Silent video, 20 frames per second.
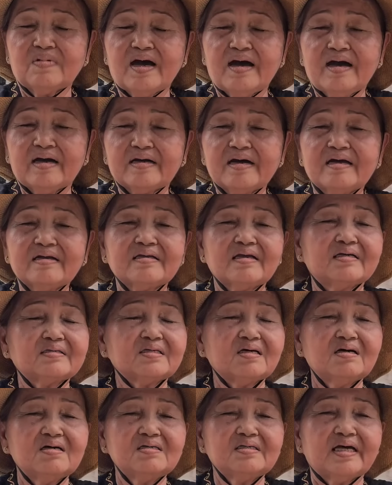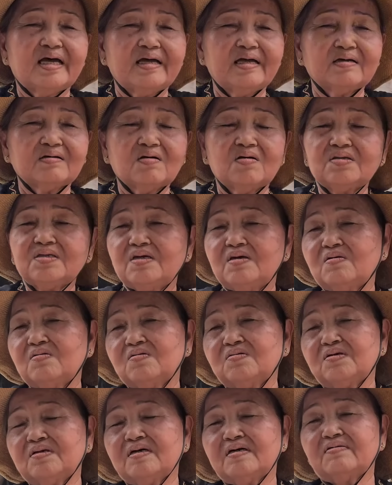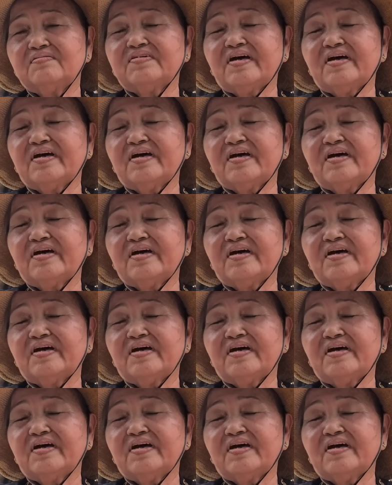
mà các nhà sư này có nhiều à,